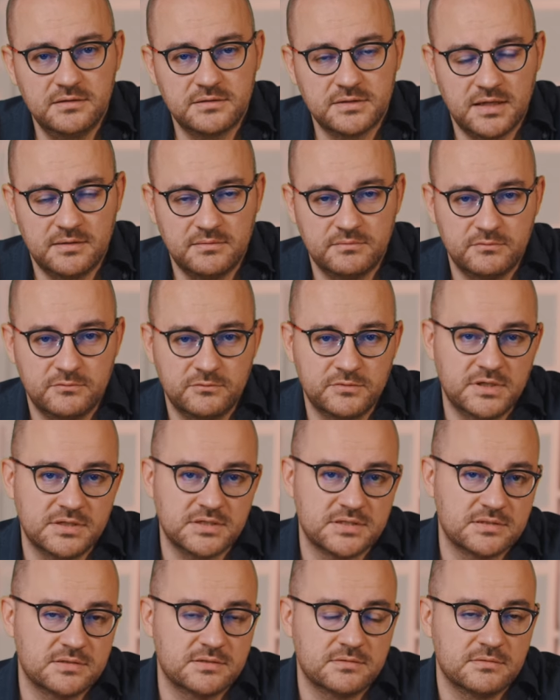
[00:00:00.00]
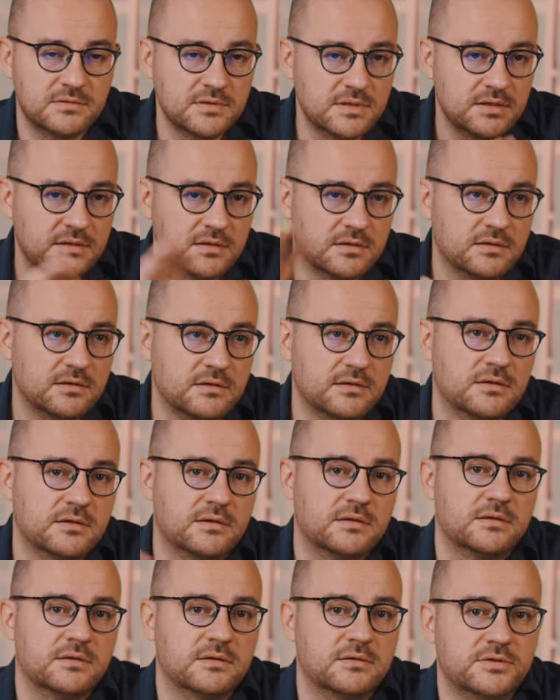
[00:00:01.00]
Там у нас
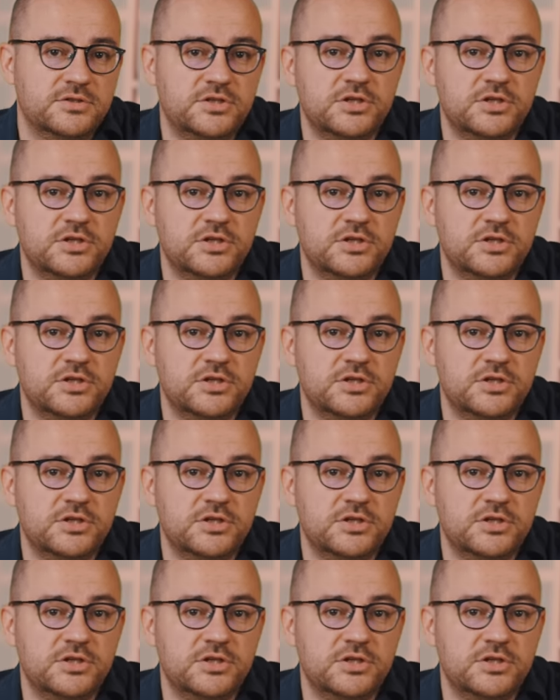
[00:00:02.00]
Э,